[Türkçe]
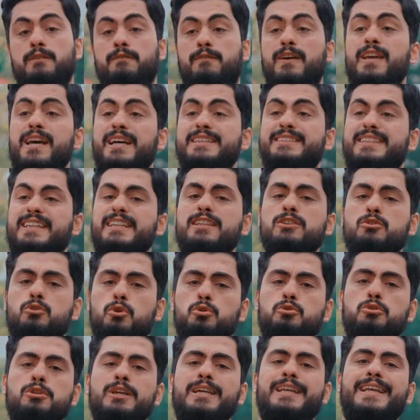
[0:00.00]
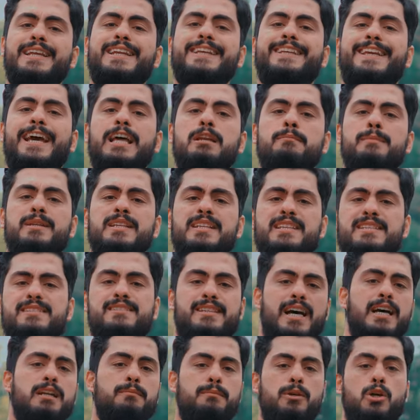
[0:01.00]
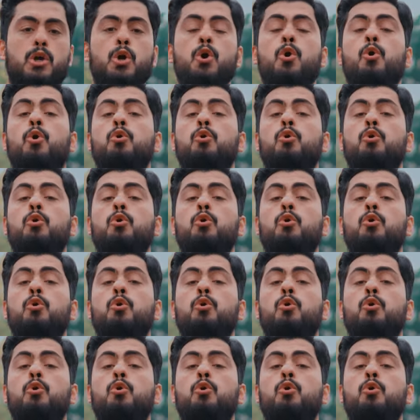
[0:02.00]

Veya senin kötü yerlere gelmeni ister mi?